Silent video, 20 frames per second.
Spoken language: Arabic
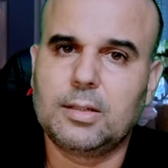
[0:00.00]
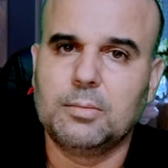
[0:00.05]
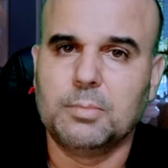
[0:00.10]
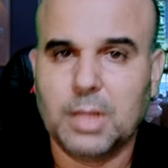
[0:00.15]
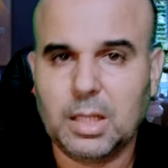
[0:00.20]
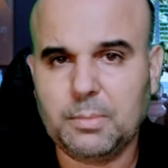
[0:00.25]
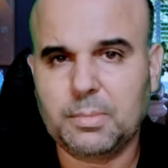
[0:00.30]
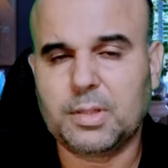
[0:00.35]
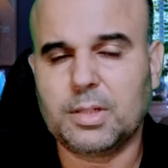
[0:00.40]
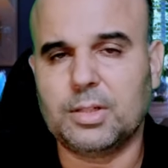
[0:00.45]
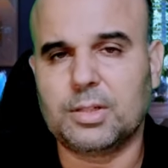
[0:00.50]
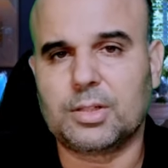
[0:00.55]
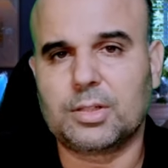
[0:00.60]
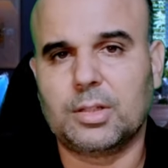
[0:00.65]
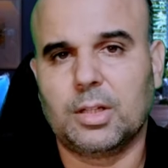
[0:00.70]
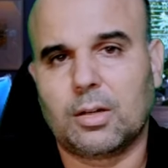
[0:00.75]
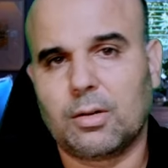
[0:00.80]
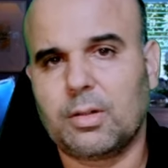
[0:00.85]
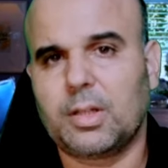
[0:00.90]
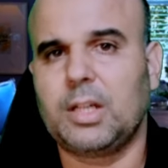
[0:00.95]
ما يمكنش
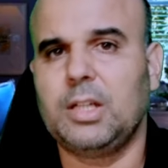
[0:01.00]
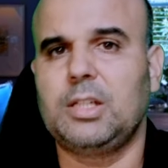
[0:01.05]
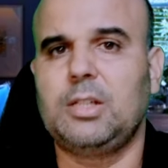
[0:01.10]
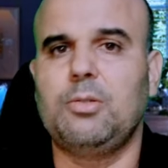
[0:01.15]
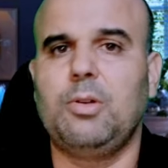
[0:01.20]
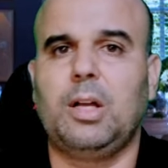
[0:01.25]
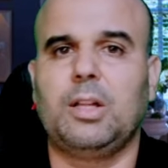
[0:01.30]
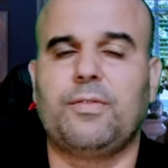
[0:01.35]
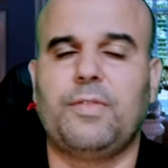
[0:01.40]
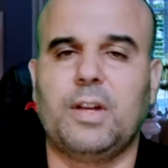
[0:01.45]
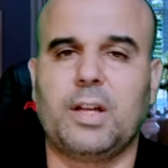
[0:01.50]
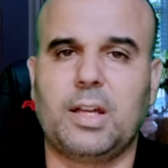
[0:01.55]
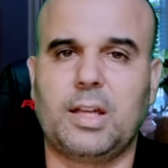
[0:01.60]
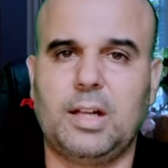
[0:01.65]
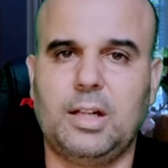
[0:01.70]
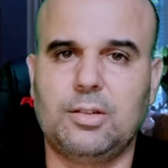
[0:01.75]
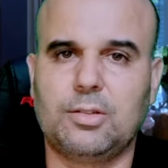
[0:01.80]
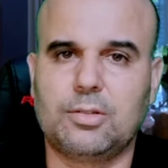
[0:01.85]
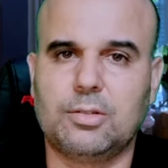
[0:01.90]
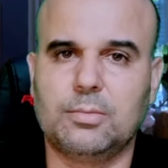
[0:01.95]
ضروري كاين شي واحد
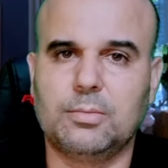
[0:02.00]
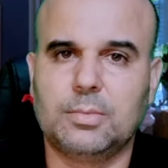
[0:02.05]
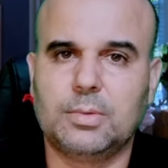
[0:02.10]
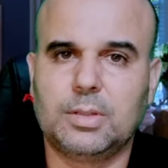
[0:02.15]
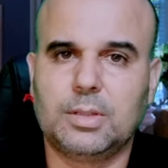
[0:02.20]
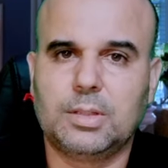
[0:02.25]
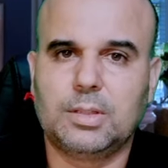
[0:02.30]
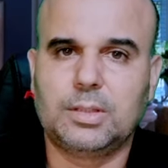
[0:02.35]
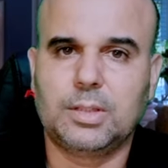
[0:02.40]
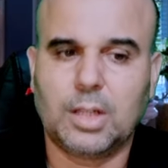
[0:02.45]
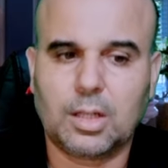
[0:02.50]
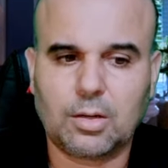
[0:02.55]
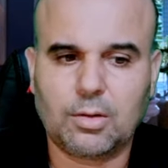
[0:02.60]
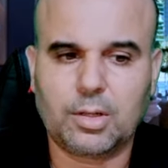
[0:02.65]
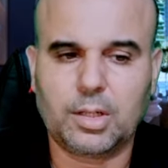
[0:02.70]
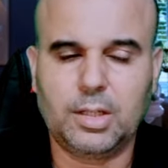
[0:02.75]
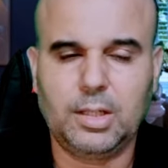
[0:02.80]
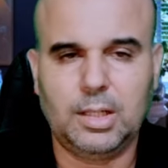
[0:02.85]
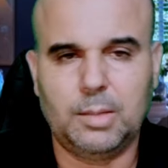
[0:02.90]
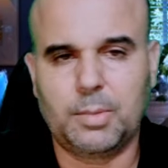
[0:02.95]
فقير عندكم
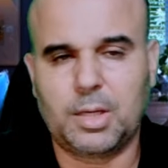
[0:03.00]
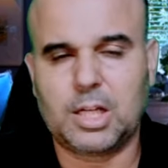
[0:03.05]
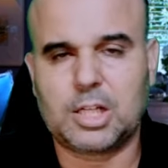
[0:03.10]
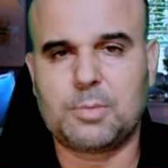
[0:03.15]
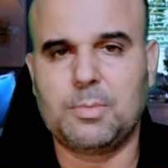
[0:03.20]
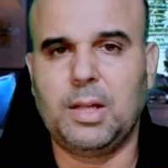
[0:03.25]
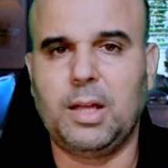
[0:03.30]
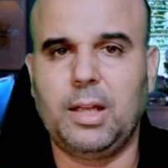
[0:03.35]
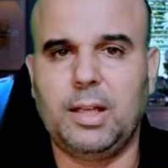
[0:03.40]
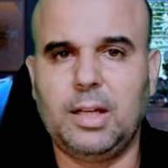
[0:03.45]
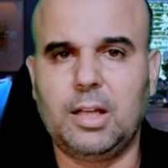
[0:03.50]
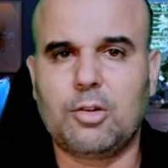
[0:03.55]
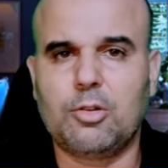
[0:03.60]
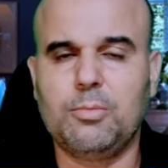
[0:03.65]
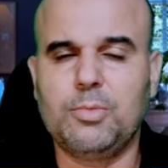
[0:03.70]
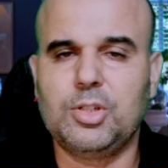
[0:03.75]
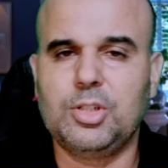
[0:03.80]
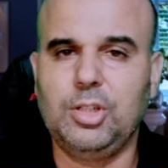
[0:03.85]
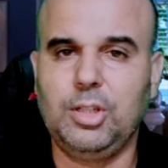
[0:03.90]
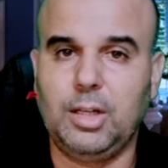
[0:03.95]
ضروري الا ما كانش من العائله
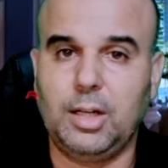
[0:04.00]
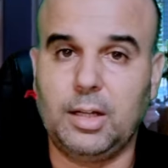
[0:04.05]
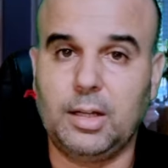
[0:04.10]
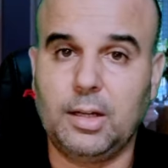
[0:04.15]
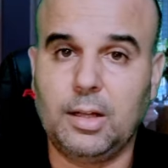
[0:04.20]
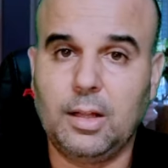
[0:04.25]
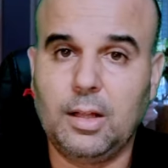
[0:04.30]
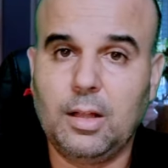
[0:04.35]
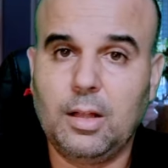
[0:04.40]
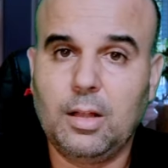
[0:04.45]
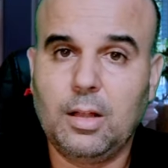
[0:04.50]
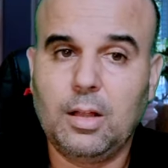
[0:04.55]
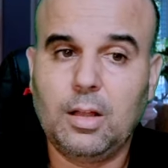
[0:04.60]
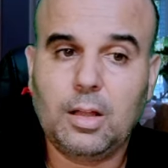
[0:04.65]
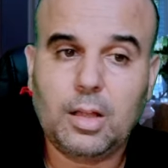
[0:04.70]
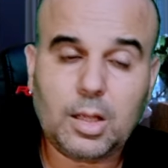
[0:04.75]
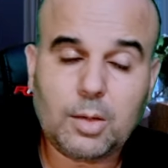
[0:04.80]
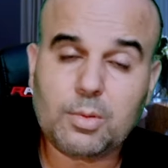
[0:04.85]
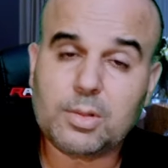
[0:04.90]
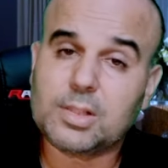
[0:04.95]
يكون الجيران
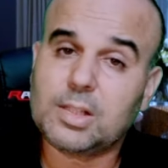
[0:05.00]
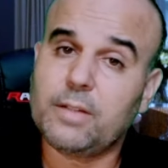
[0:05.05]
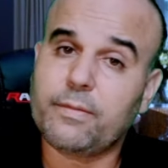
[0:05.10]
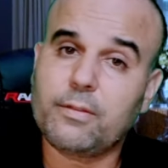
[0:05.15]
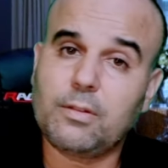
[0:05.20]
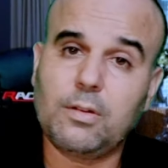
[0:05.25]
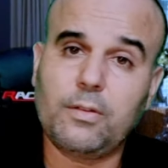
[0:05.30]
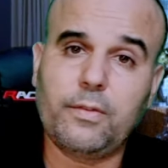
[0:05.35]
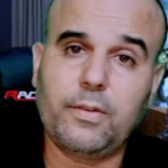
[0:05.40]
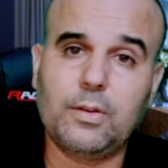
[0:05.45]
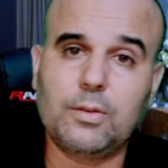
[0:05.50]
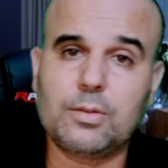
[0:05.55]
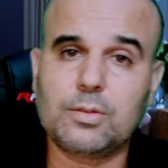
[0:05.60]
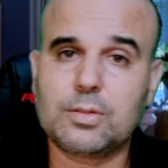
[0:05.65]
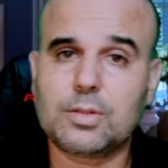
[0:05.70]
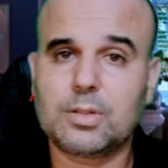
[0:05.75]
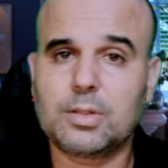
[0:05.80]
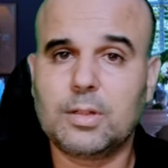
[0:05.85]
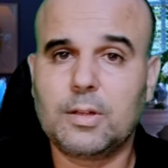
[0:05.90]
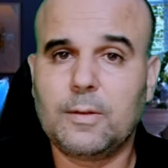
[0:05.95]
ايوا صيفط
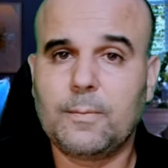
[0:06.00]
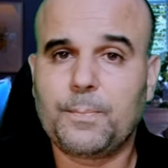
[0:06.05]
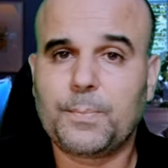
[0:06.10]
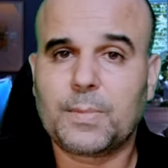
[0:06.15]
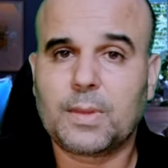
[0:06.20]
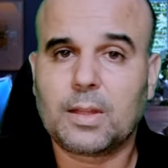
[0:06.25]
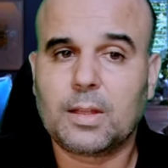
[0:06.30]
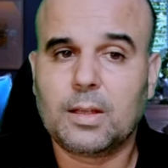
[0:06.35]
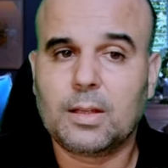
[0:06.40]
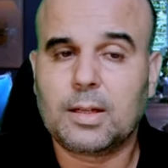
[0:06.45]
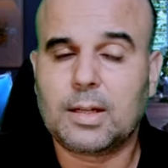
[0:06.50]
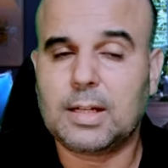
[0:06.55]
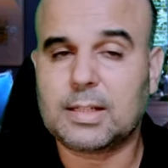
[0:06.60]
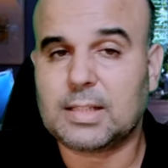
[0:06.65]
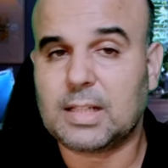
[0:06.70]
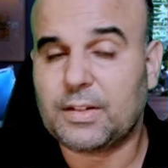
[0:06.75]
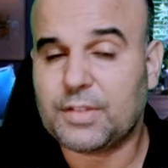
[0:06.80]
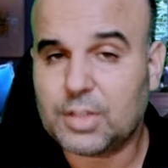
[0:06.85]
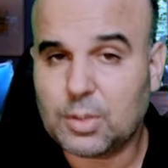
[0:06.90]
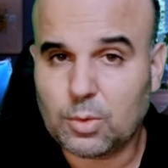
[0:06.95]
الفلوس
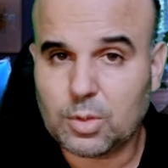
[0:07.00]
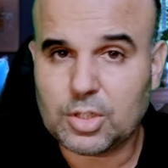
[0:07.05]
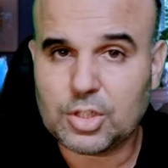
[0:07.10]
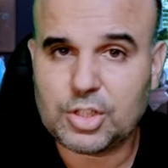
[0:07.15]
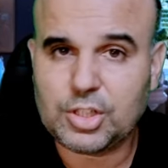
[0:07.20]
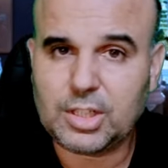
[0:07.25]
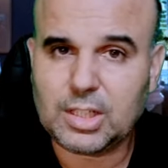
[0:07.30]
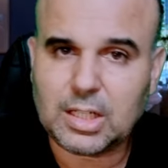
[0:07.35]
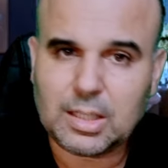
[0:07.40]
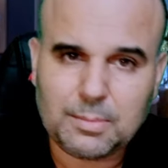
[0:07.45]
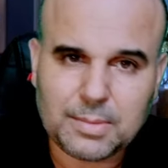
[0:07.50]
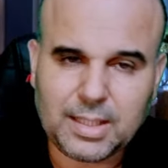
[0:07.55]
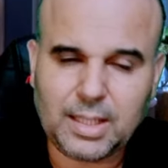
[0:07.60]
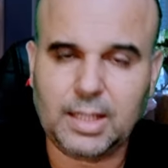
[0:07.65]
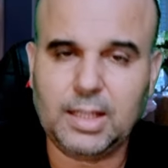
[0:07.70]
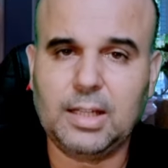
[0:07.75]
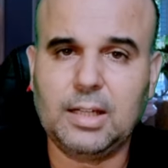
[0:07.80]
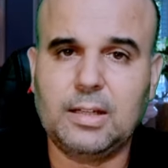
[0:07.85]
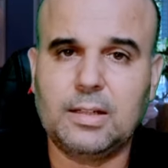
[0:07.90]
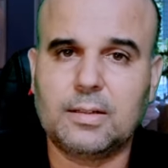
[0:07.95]
كتعرف شي ولد الجيران
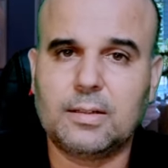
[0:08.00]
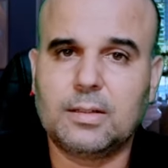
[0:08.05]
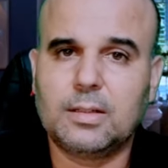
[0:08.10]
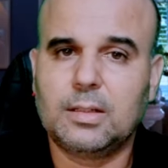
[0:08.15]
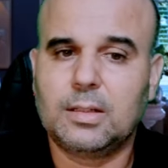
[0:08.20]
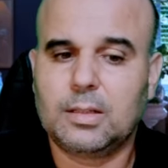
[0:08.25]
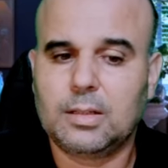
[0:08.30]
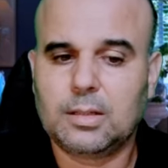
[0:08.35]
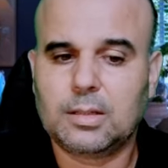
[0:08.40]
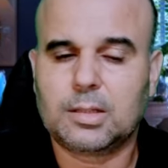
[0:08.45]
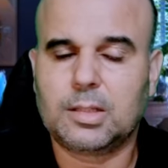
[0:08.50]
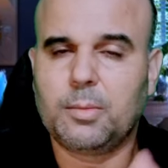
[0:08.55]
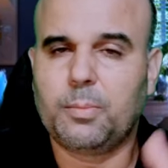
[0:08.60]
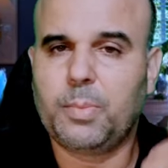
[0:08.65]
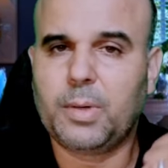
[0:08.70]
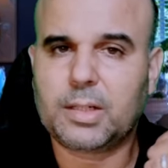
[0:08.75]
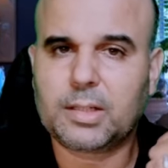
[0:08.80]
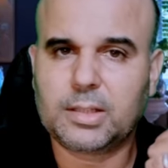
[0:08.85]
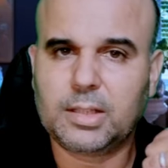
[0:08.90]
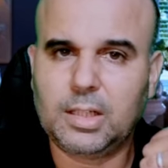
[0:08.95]
مكحيان
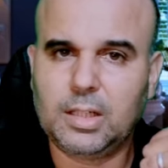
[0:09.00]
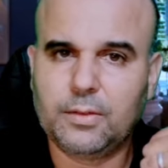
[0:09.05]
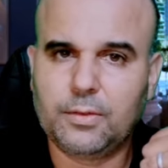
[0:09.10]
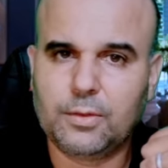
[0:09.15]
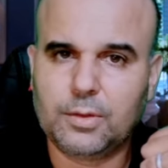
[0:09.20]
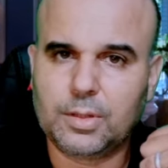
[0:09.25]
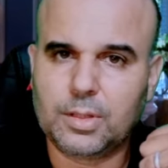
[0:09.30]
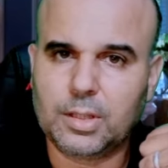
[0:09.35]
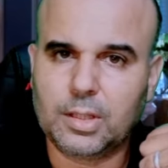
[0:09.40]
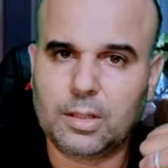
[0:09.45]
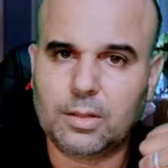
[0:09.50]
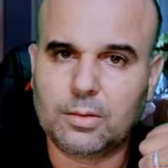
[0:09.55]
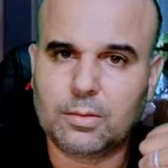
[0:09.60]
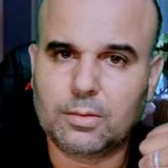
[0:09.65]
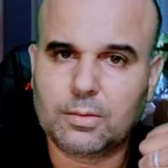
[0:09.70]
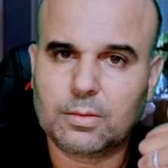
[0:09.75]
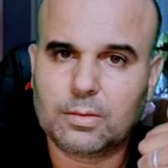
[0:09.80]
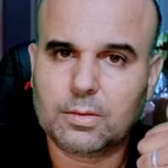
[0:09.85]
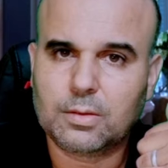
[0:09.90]
دبر التليفون ديالو